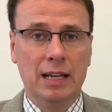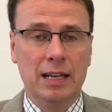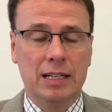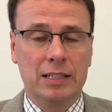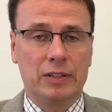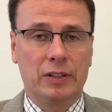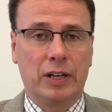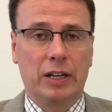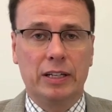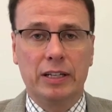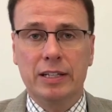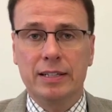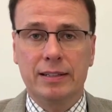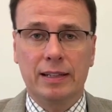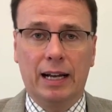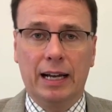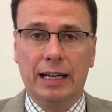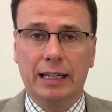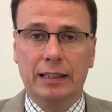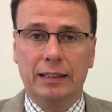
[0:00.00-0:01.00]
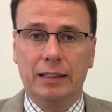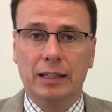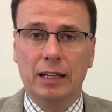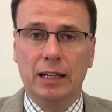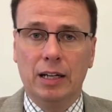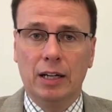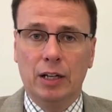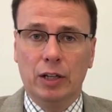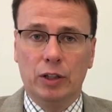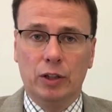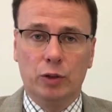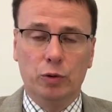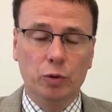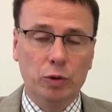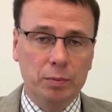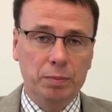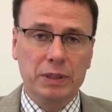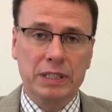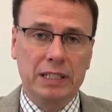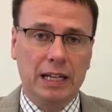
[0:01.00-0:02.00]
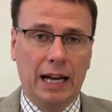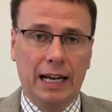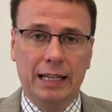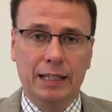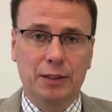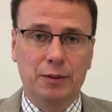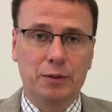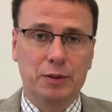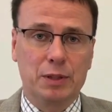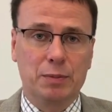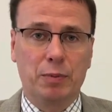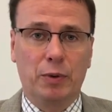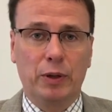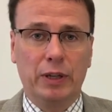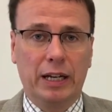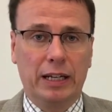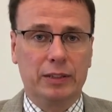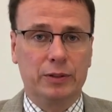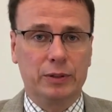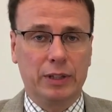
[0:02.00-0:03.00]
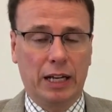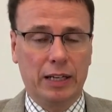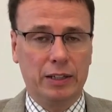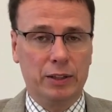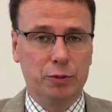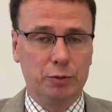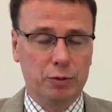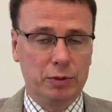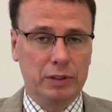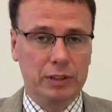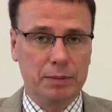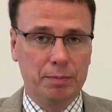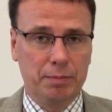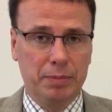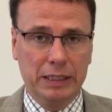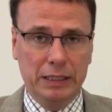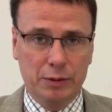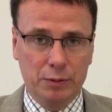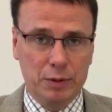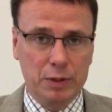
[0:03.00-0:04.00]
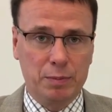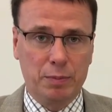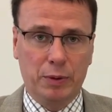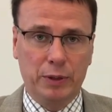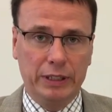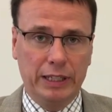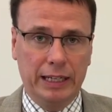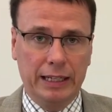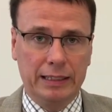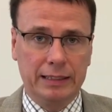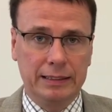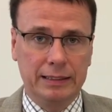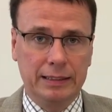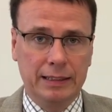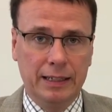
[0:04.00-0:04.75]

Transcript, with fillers: sondern ist ein Jugendbeteiligungsprojekt und ein Jugendbildungsprojekt.